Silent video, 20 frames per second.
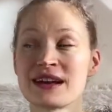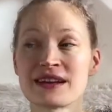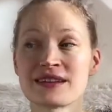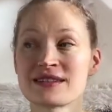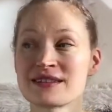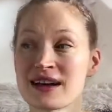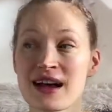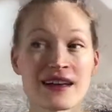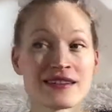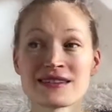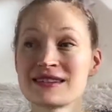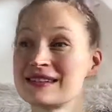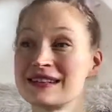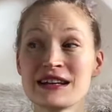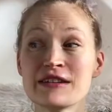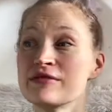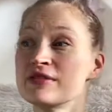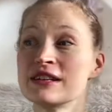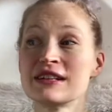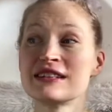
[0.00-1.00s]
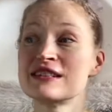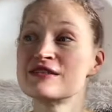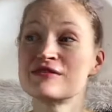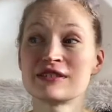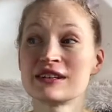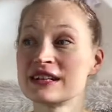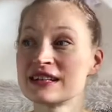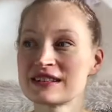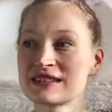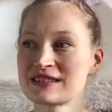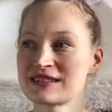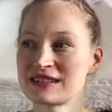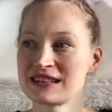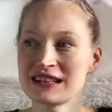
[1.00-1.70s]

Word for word: Ekstase, definitiv nicht.